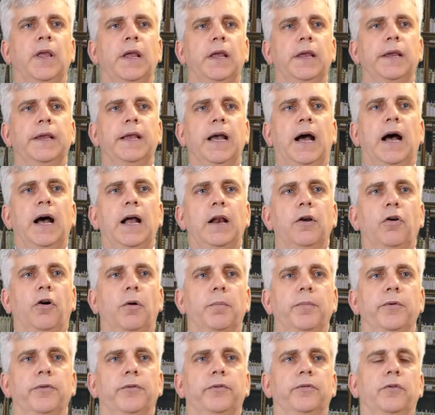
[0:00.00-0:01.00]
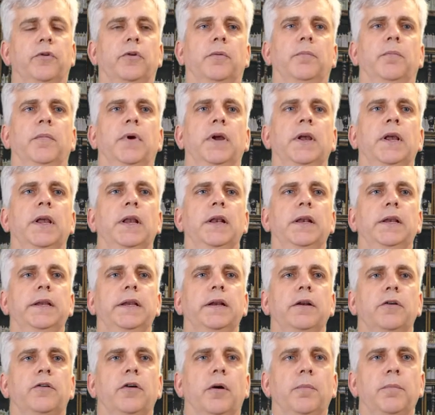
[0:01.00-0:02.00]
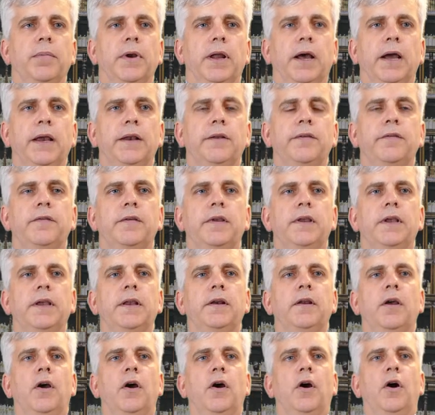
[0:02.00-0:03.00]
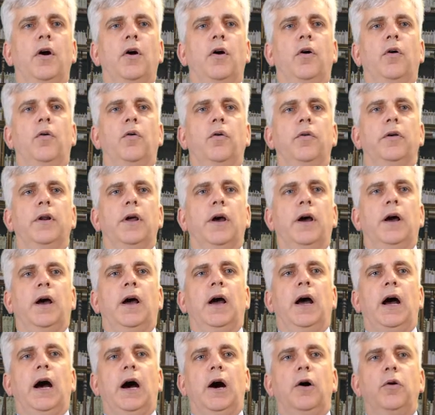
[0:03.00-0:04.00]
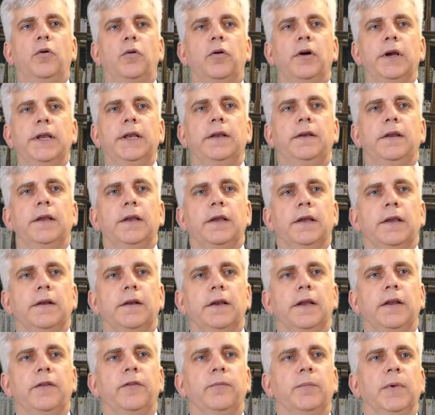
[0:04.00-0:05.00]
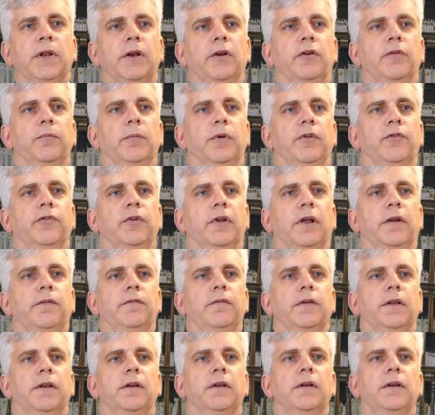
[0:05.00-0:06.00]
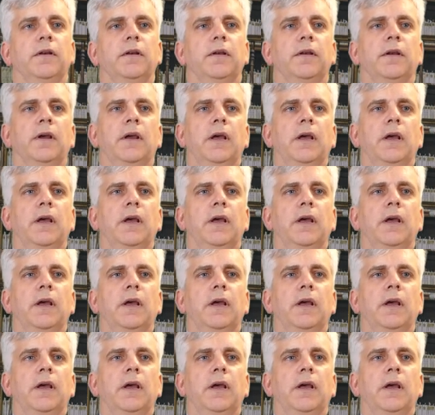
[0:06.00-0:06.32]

Egal, ob es um Legal Compliance geht oder auch Integritätsmanagement stattfindet,